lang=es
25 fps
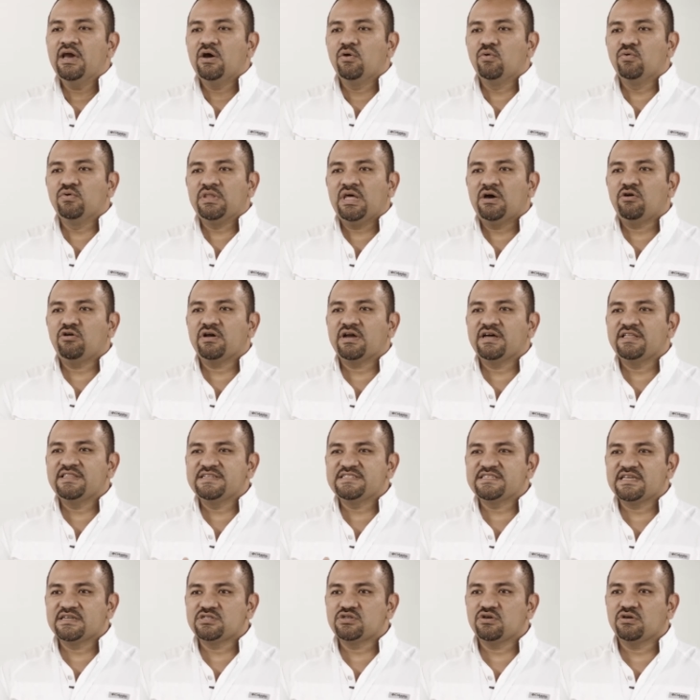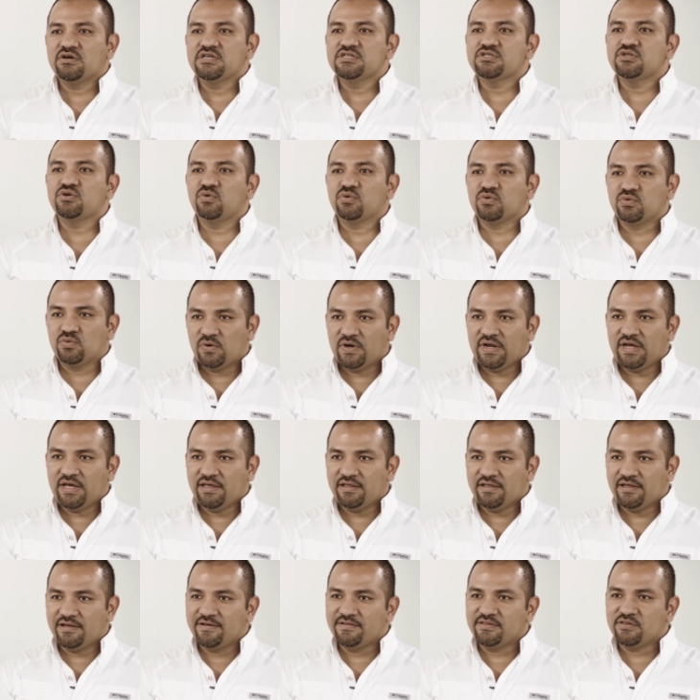una organización
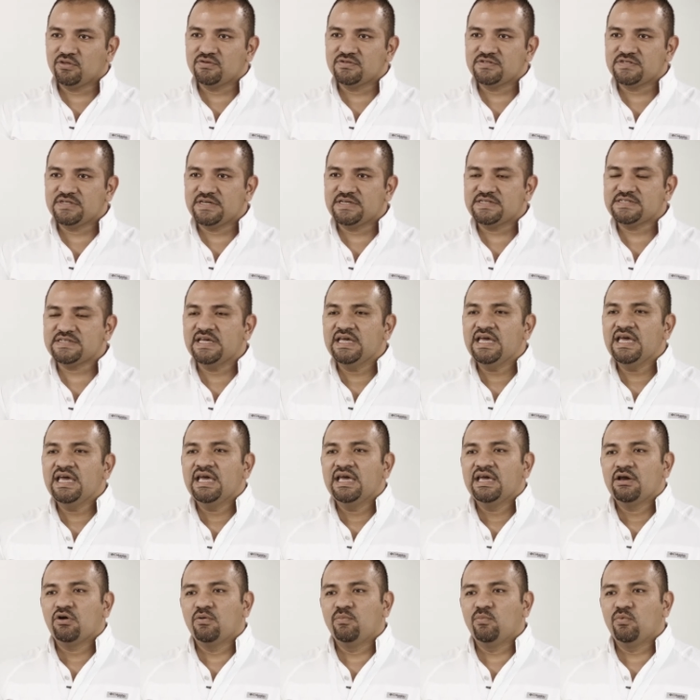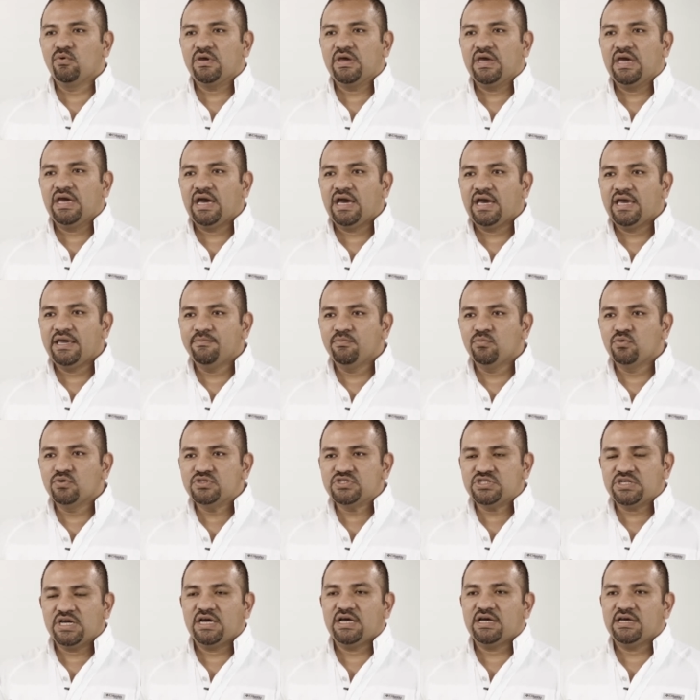estructurada. Entonces, como que hay
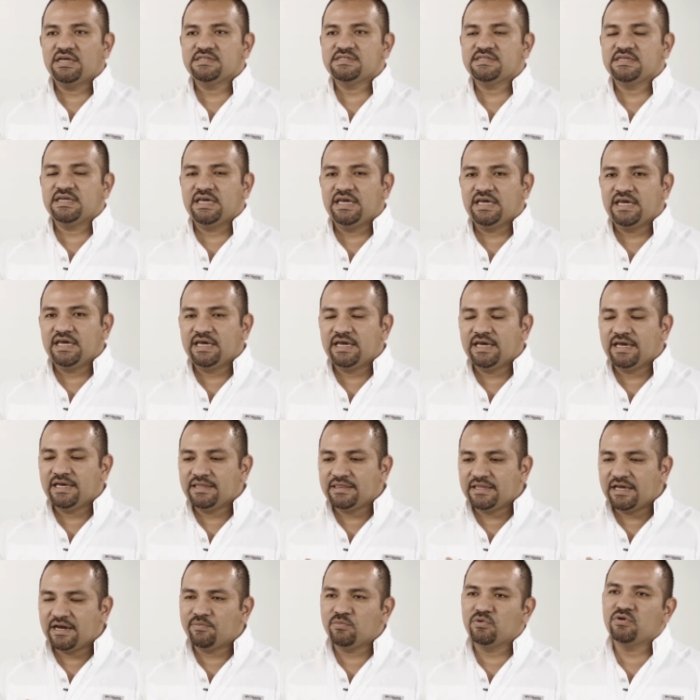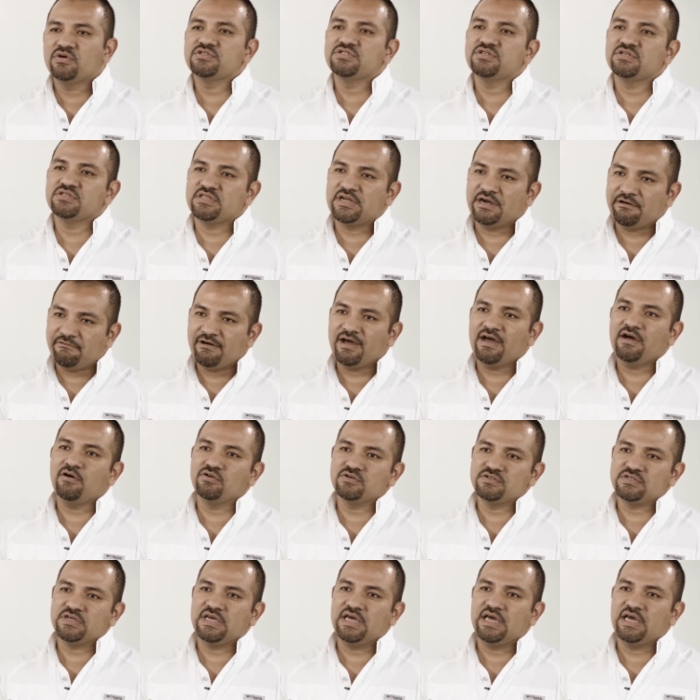muchos eh, digamos,
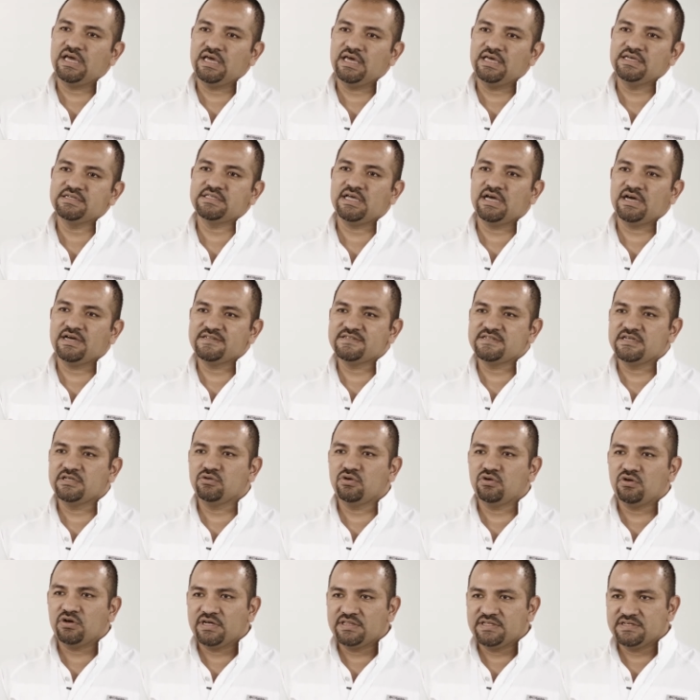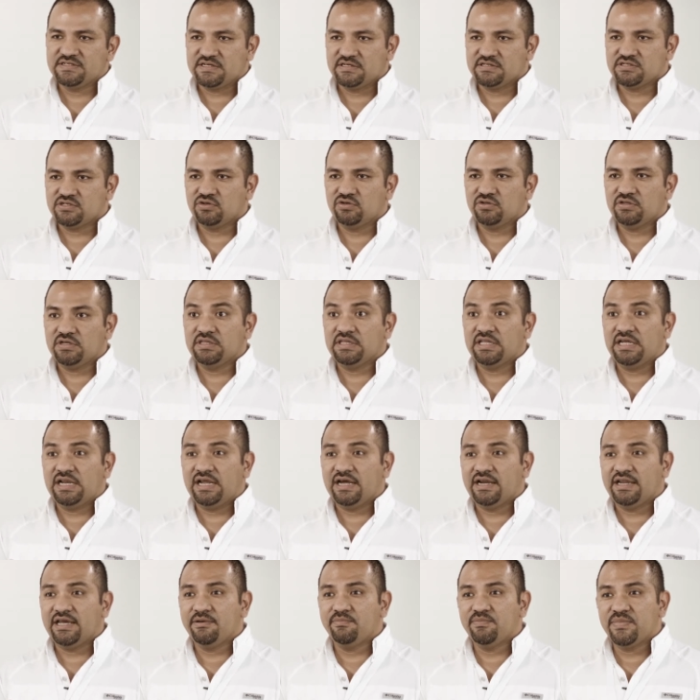trabajos que están haciendo organizaciones del
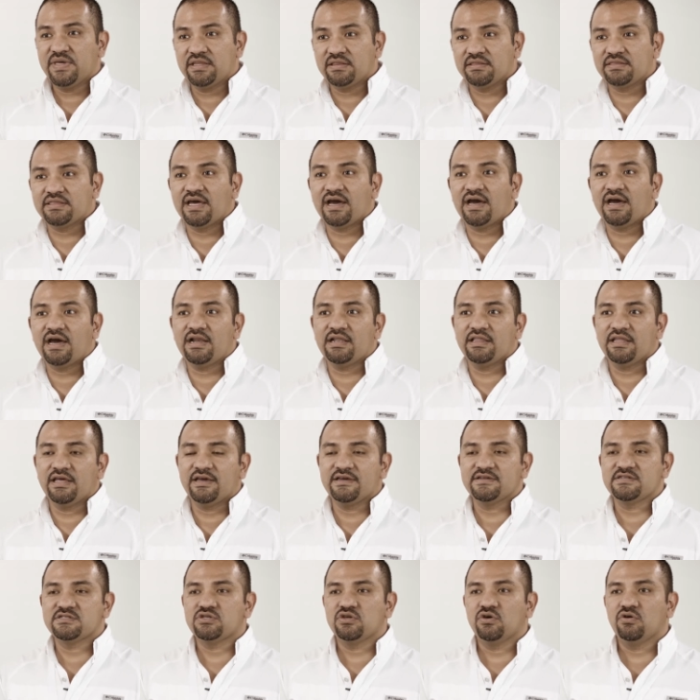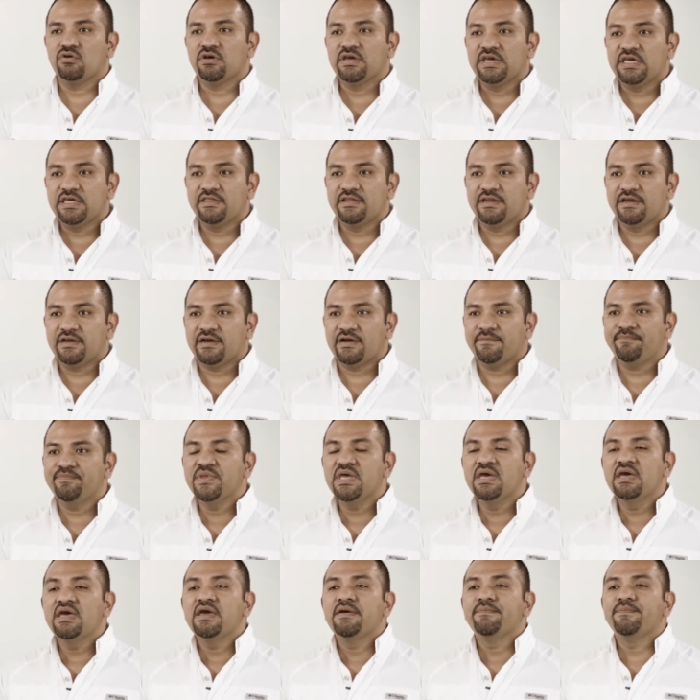área ambiental, de gestión hídrica,
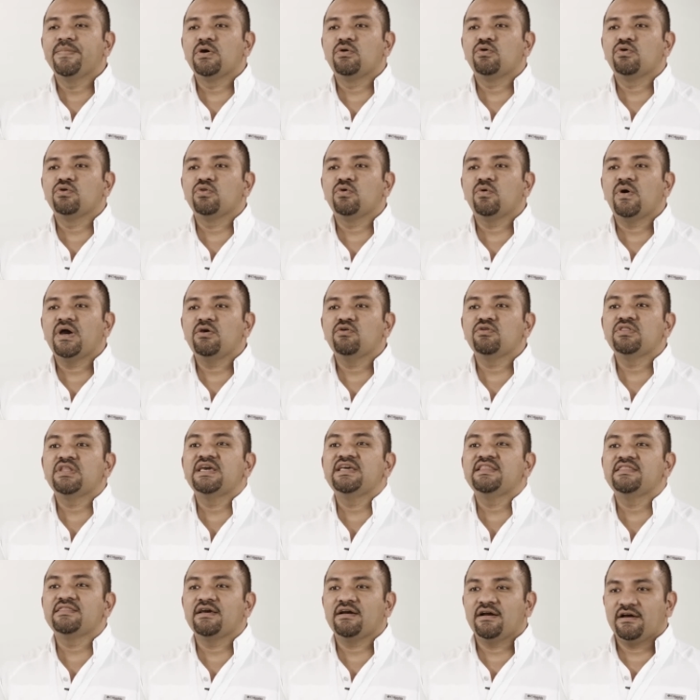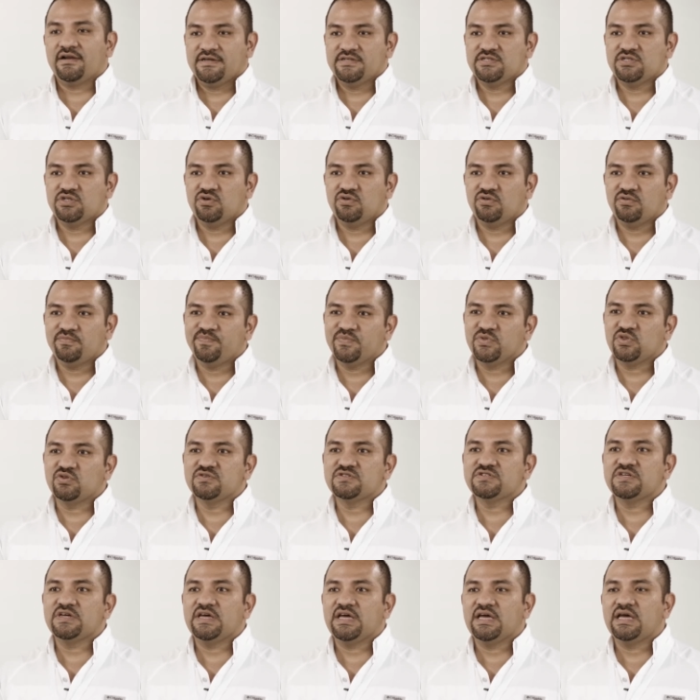pero no hay una integración.
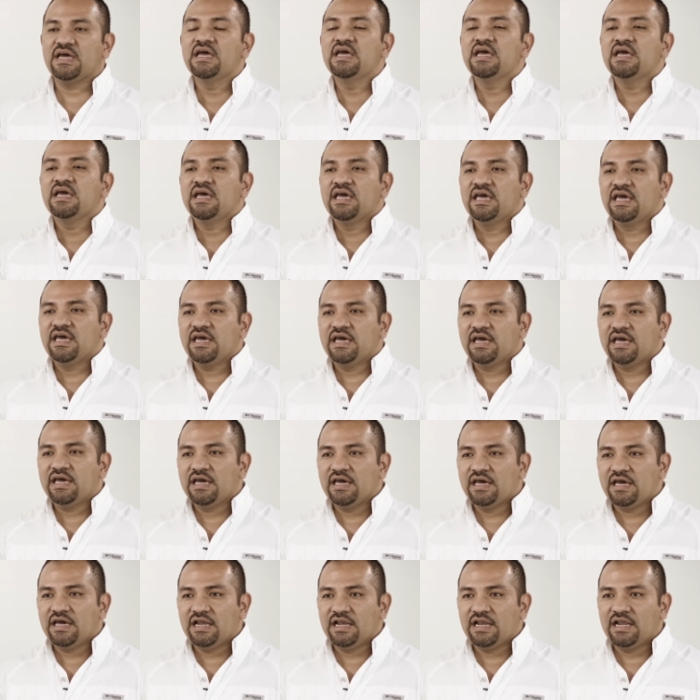Entonces, eh,